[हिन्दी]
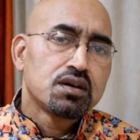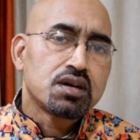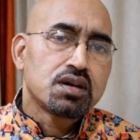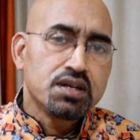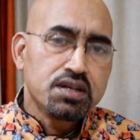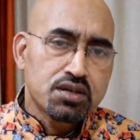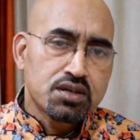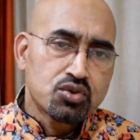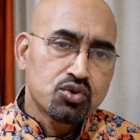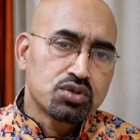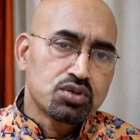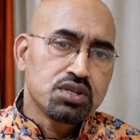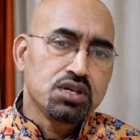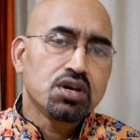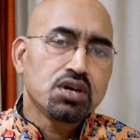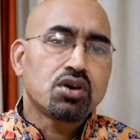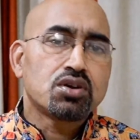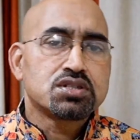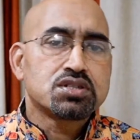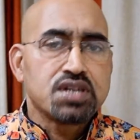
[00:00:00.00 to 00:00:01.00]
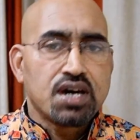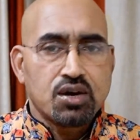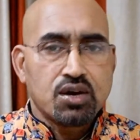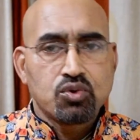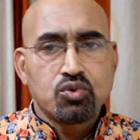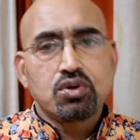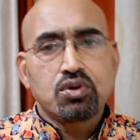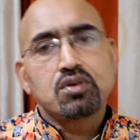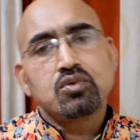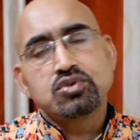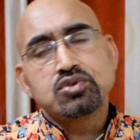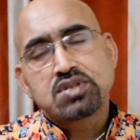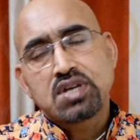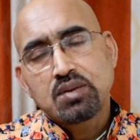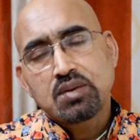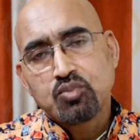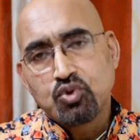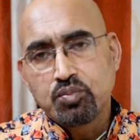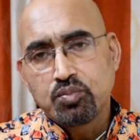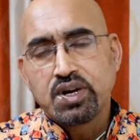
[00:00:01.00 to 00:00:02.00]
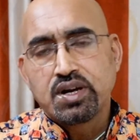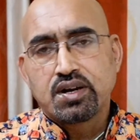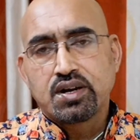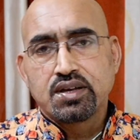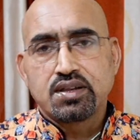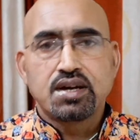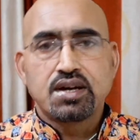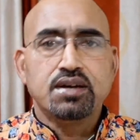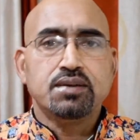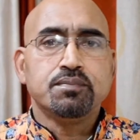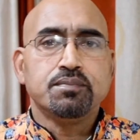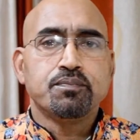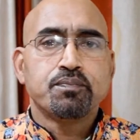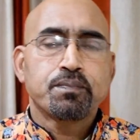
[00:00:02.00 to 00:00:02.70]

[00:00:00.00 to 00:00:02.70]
क्रिएट होती है और चारों ओर उसका मूवमेंट रहता है